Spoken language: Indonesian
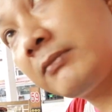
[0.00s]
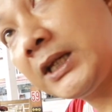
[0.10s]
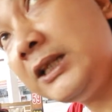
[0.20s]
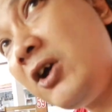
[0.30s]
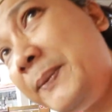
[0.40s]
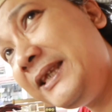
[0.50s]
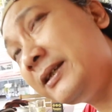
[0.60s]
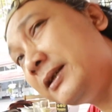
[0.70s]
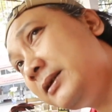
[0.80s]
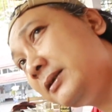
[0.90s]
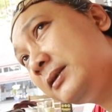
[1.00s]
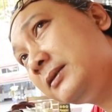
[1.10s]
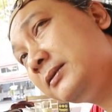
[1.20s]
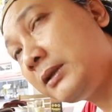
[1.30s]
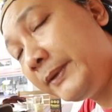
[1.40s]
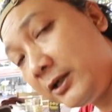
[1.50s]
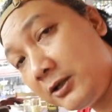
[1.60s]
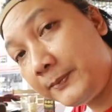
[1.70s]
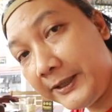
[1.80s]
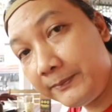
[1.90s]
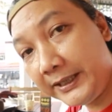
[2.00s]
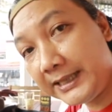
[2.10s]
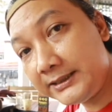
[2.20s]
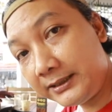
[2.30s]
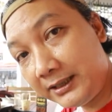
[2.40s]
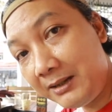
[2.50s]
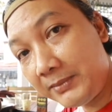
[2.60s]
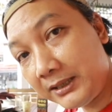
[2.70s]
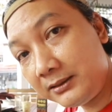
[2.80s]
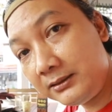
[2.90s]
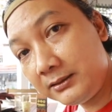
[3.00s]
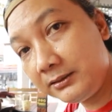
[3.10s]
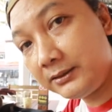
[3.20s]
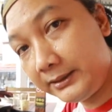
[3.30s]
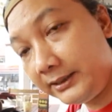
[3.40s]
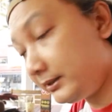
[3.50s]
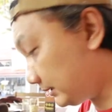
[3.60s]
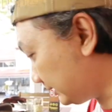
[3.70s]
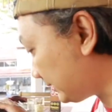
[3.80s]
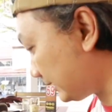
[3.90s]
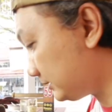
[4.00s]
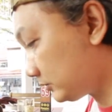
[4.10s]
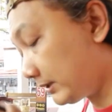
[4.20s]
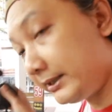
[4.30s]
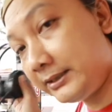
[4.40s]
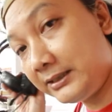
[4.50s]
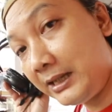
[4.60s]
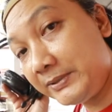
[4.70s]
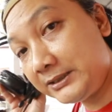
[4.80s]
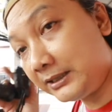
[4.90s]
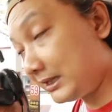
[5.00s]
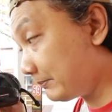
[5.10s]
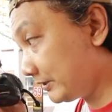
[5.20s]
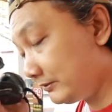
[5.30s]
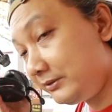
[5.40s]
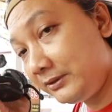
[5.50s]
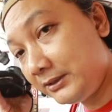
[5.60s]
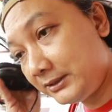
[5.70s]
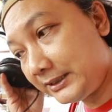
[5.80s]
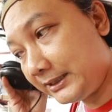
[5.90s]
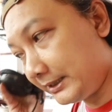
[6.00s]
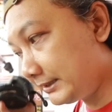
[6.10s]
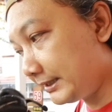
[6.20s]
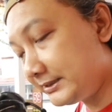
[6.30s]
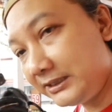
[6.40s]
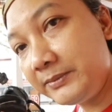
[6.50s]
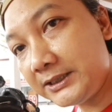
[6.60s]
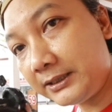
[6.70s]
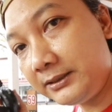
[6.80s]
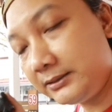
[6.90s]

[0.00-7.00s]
atau apanya ya tapi kalau playback hasil rekaman ini kedengeran suaranya jadi habis ngerekam gitu saya dengerin dari sini bisa